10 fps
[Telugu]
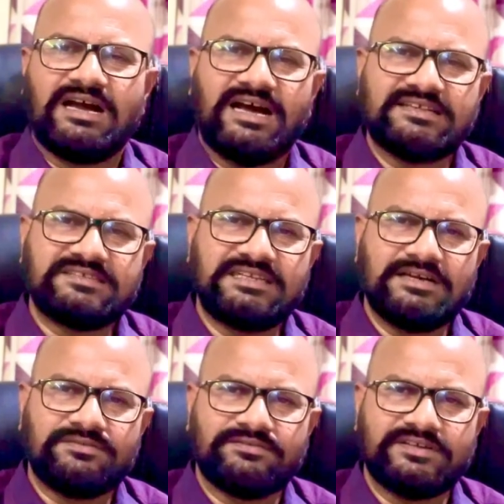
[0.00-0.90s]
ఆ సీన్
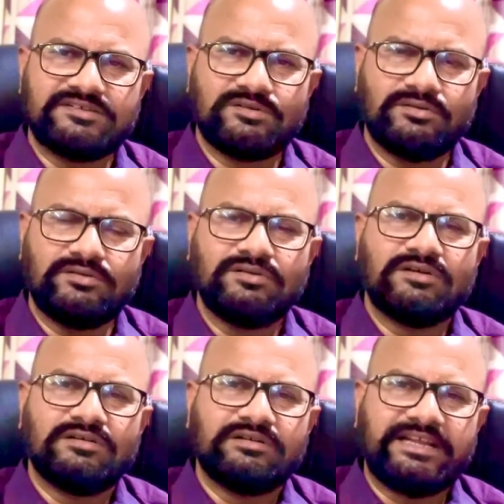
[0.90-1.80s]
ఆఫ్ అఫెన్స్లో
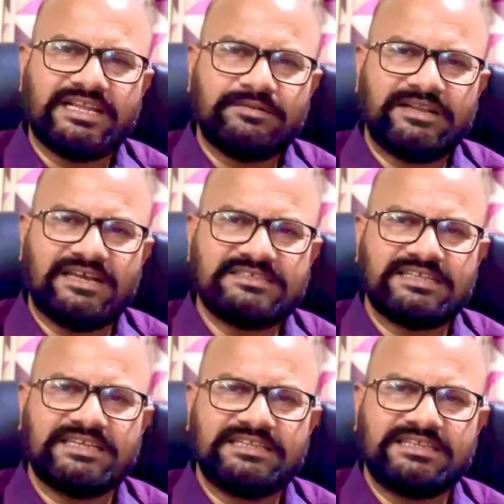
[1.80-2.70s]
నేరం ఎలా
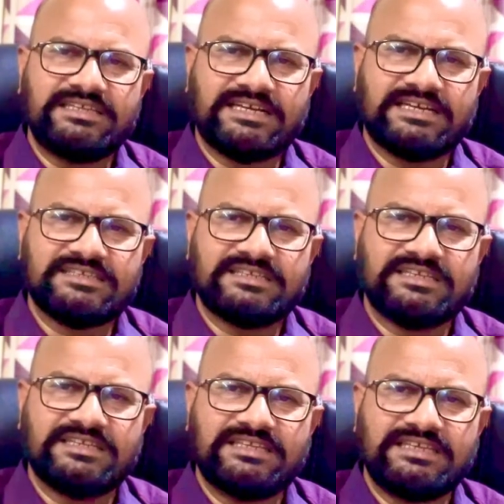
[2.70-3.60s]
జరిగింది ఎక్కడ
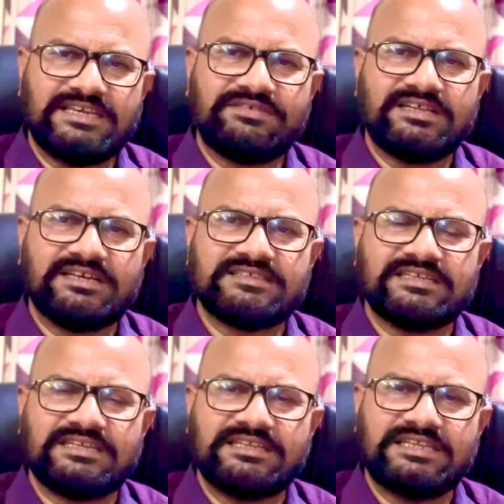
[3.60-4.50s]
జరిగింది ఏ విధంగా
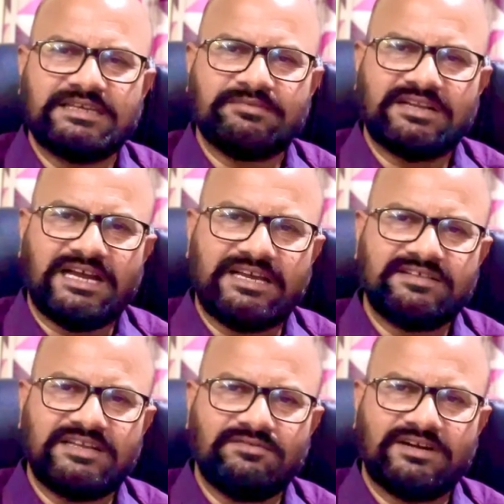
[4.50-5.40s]
జరిగింది ఏమన్నా
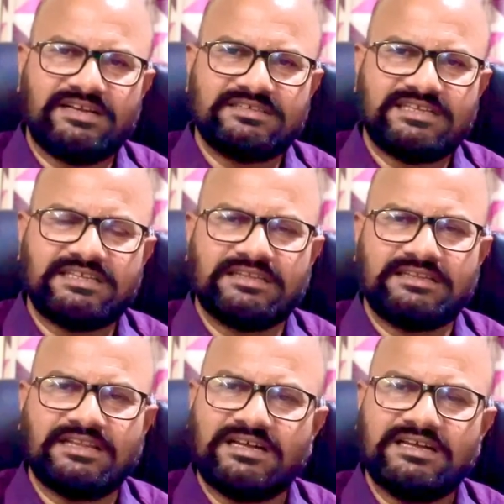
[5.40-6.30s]
ఆయుధాలు వాడడం
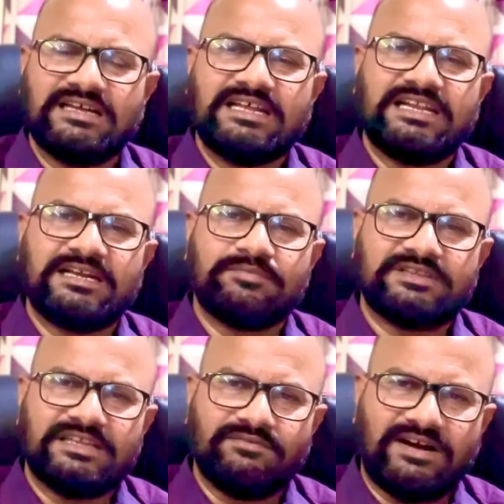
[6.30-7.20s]
జరిగిందా
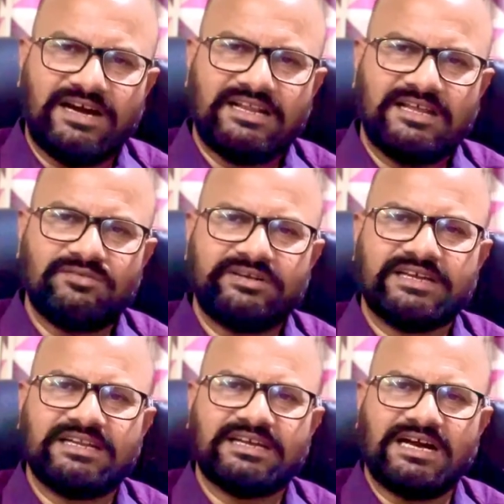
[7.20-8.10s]
లేకపోతే వాహనాలు ఉంటే
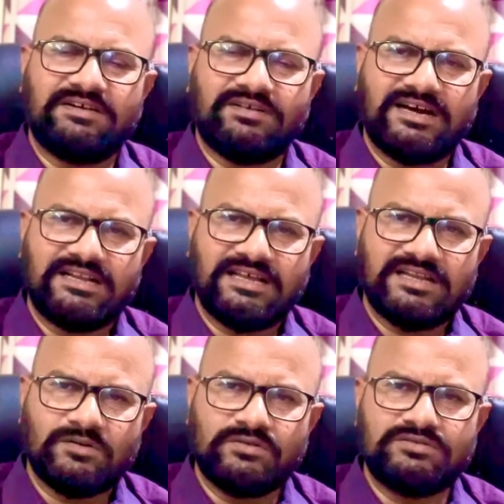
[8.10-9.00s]
కనుక ఆ వాహనాల
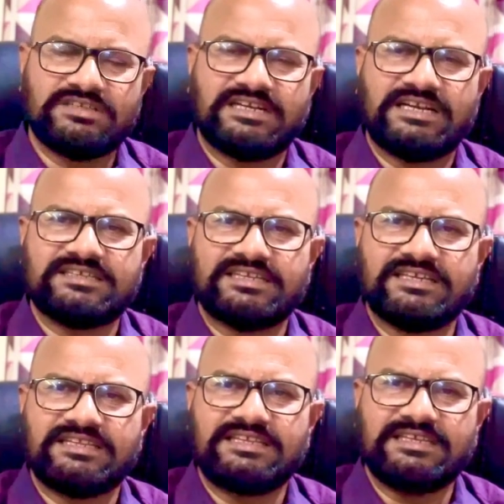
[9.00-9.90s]
కొల్యూజన్ ఎట్లా
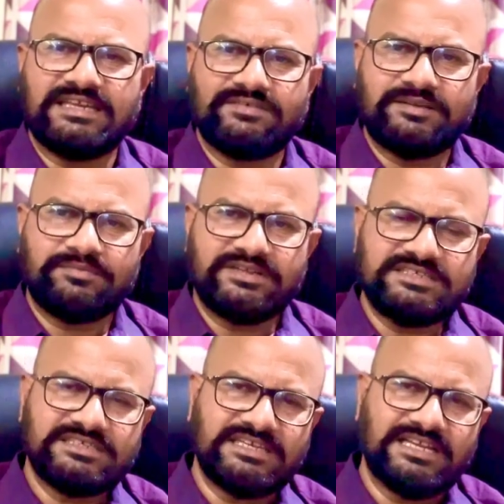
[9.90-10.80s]
జరిగింది ఏ వైపు
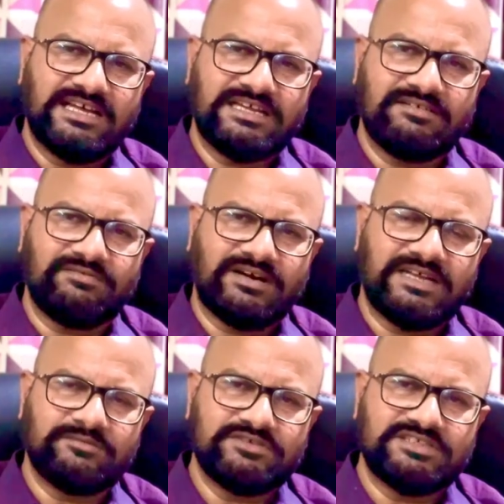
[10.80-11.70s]
నుంచి ఏలా
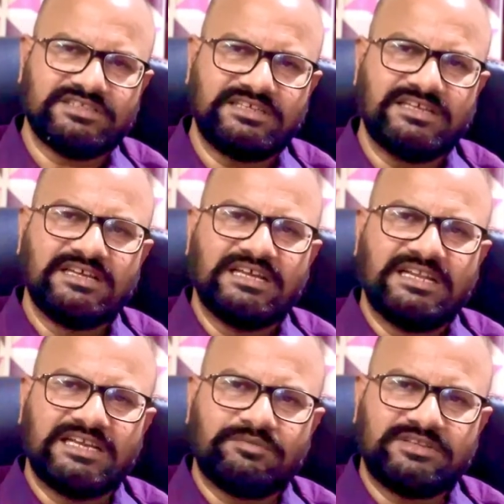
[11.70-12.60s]
వాహనం వచ్చింది
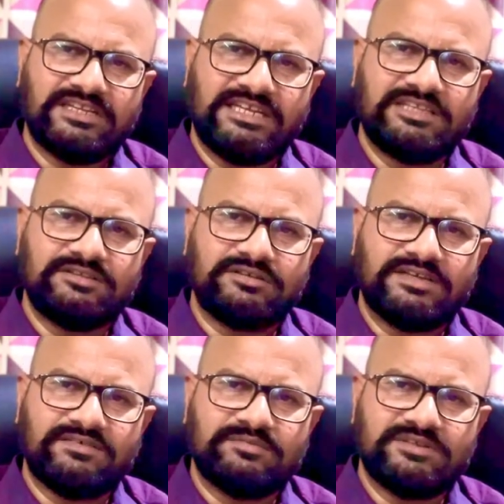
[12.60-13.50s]
లేకపోతే నిందితుడు ఏ
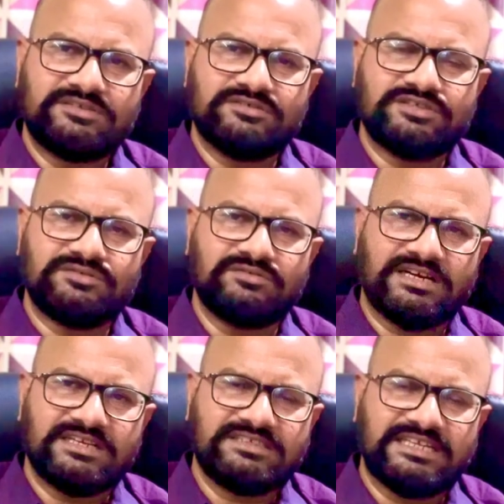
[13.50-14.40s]
వైపు నుంచి వచ్చిండు
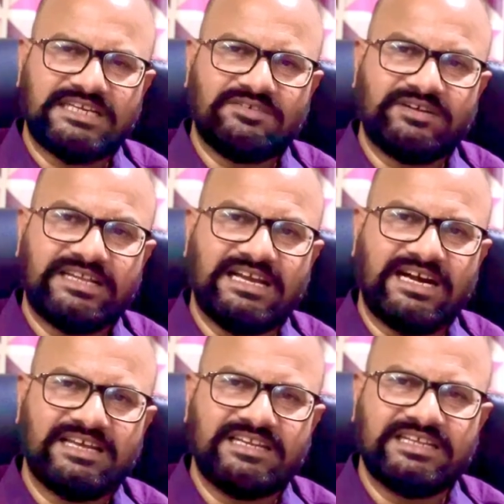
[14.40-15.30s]
అక్కడ జరిగినటువంటి
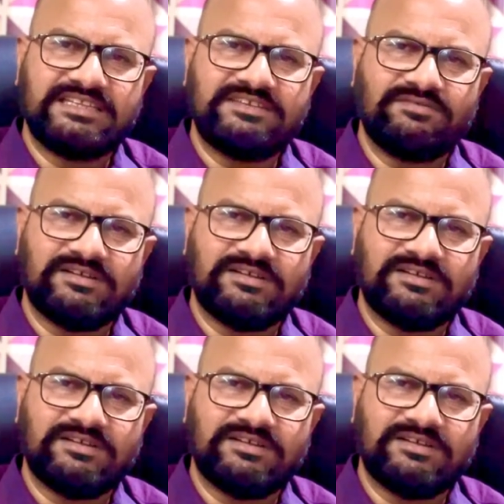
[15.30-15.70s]
గాయాలు ఏంది